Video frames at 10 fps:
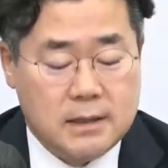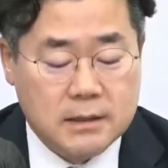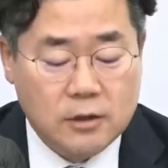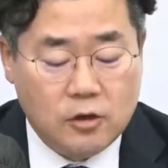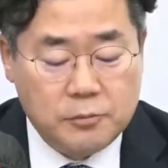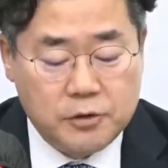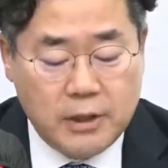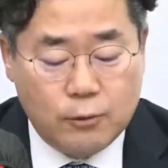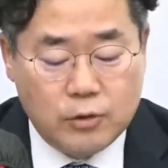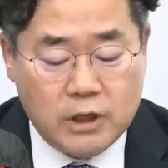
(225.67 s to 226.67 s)
근거 없는
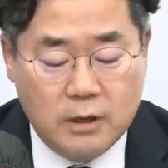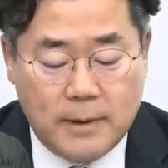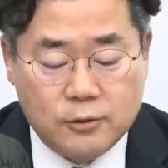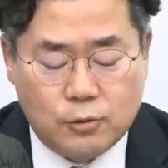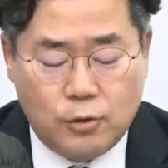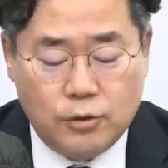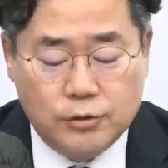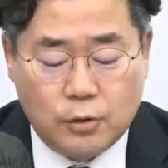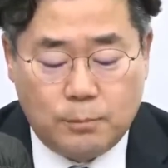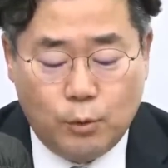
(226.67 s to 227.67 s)
내용을 일방적으로
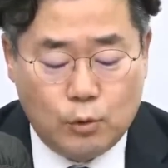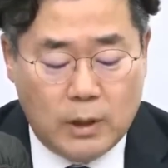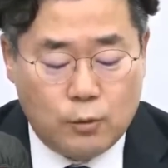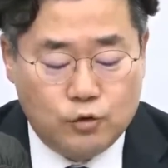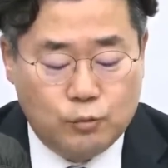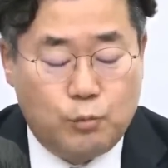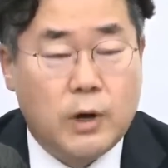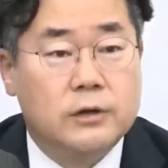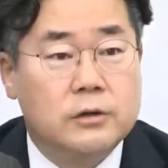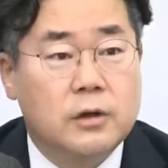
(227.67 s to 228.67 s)
연속 보도하고
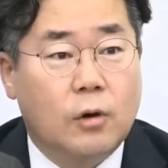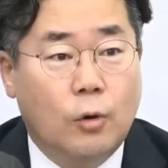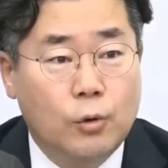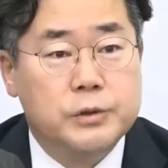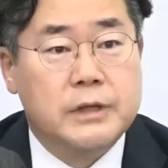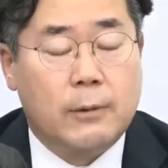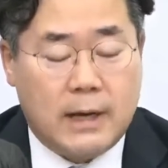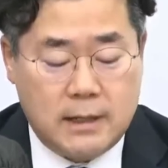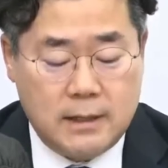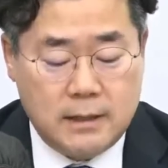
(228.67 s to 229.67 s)
유포하는
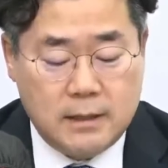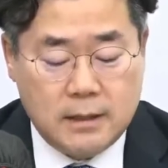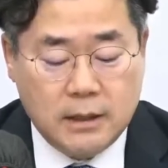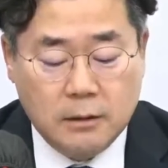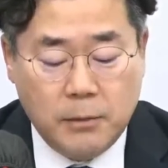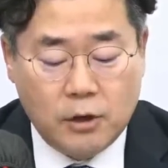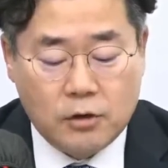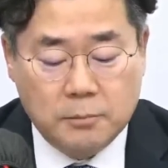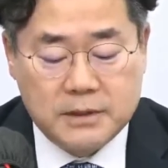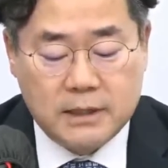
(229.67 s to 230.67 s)
언론사와 익명
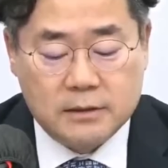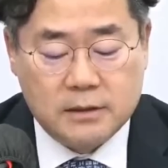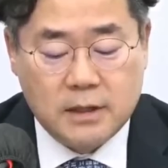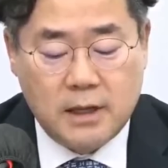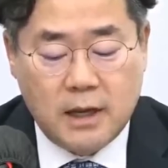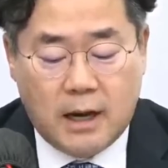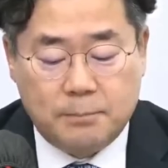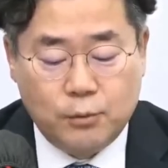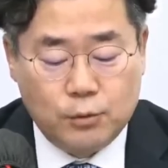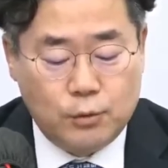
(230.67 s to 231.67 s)
검사들은
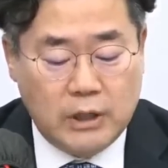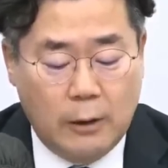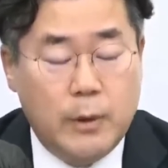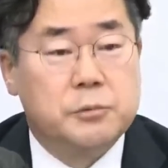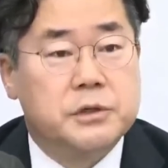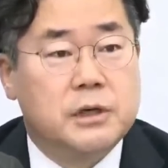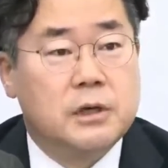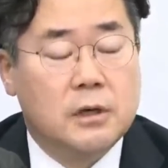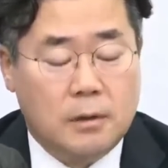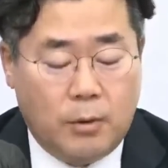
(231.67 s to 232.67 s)
앞으로도 예외
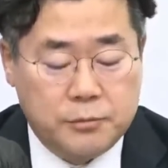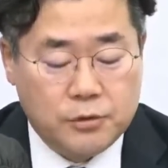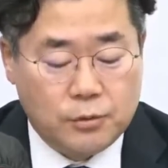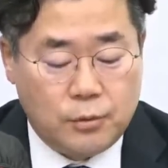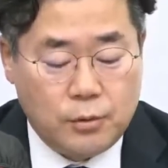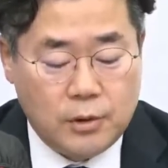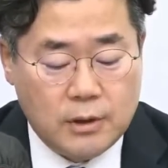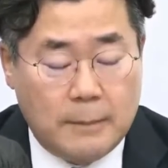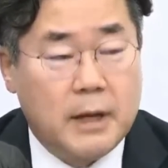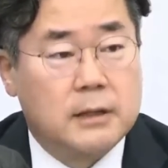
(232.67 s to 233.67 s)
없이 법적으로
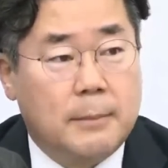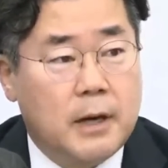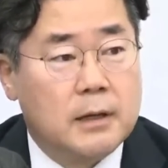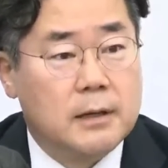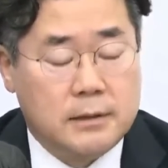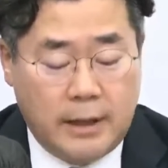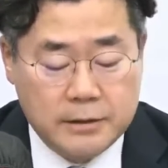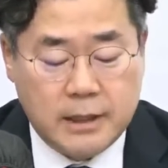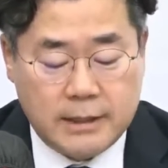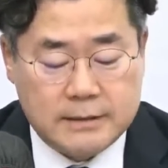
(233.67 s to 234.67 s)
따박따박
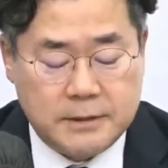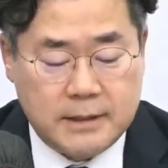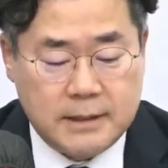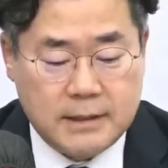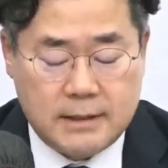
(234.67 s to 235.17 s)
대응하겠습니다.